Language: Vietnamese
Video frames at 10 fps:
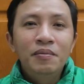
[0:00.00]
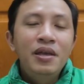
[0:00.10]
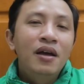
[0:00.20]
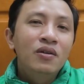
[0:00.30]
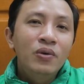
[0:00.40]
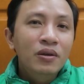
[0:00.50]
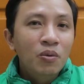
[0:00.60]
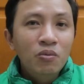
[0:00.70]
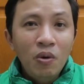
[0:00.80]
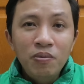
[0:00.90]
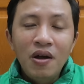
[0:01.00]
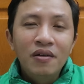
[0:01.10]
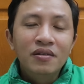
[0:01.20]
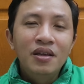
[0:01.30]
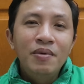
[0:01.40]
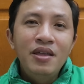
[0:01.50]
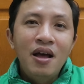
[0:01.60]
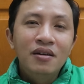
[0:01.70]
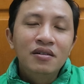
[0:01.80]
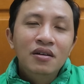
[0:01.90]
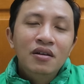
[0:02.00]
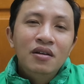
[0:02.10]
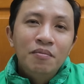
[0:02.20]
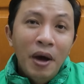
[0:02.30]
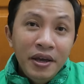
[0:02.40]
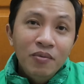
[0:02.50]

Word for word: Bây giờ Gojek cũng rút rồi thì bây giờ Be